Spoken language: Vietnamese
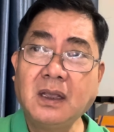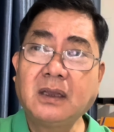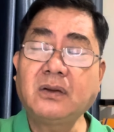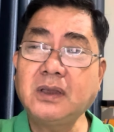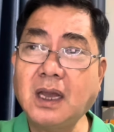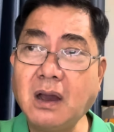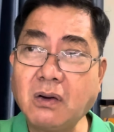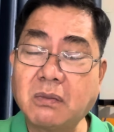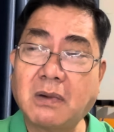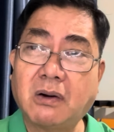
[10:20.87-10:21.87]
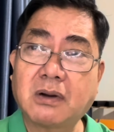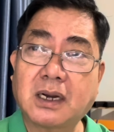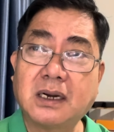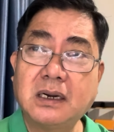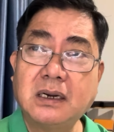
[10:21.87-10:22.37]
Tôi nhớ cuộc bầu
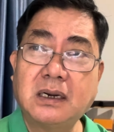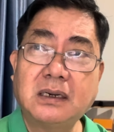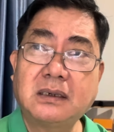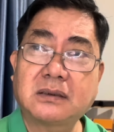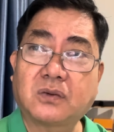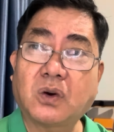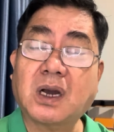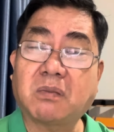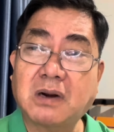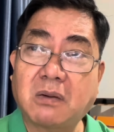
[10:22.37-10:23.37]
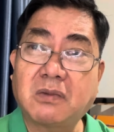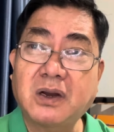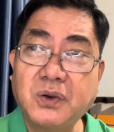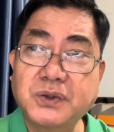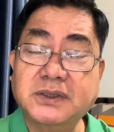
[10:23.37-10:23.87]
cử của cộng đồng ở
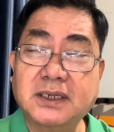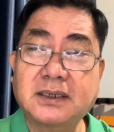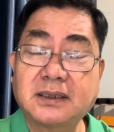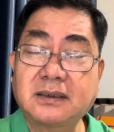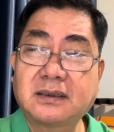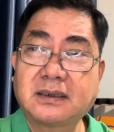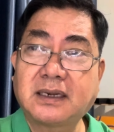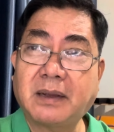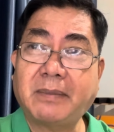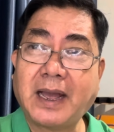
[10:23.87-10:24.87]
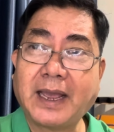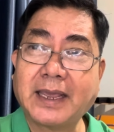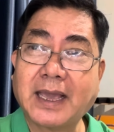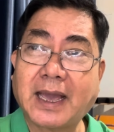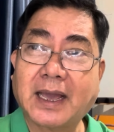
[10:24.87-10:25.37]
Houston năm
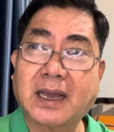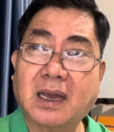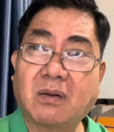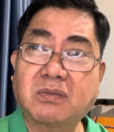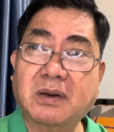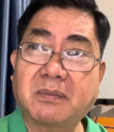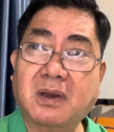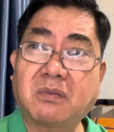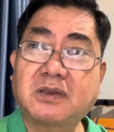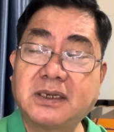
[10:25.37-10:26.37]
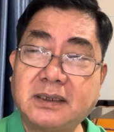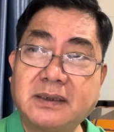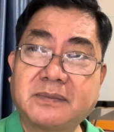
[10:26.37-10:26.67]
2009